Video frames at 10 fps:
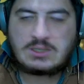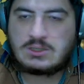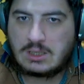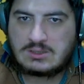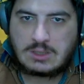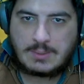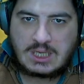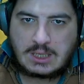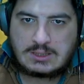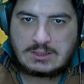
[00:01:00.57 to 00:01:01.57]

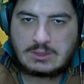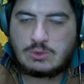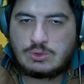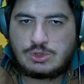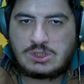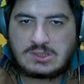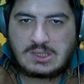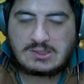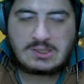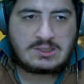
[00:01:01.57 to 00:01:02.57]
Counterlamak hakkında konuşacağız.
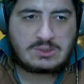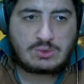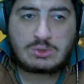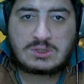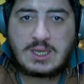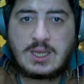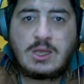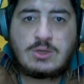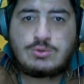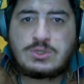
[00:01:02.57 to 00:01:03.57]
Aslında Discord'da
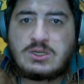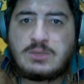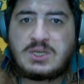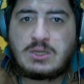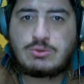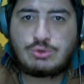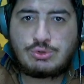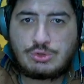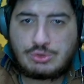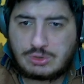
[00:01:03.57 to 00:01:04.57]
üzerine biraz
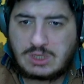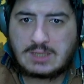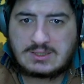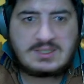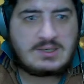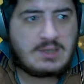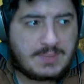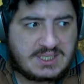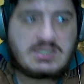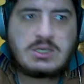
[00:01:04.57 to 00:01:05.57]
düşündük. Şu
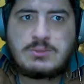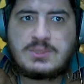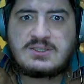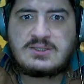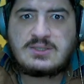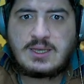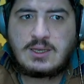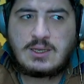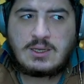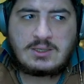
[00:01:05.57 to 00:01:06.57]
counterlamak kelimesine
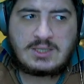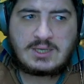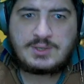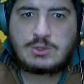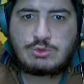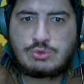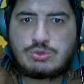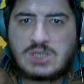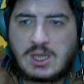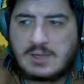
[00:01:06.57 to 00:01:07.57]
yerine
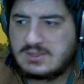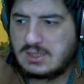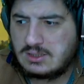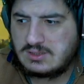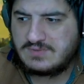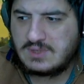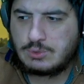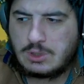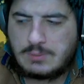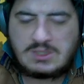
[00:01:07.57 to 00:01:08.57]
Türkçe alternatif ne
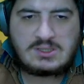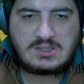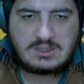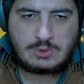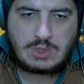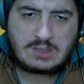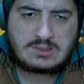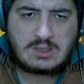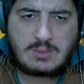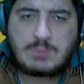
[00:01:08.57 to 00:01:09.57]
bulabiliriz? Şimdi
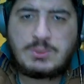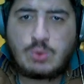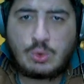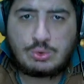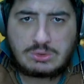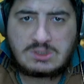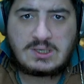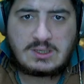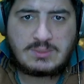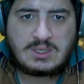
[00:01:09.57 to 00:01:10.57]
counterlamak bir oyun
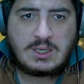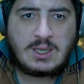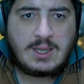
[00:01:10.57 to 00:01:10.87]
terimi.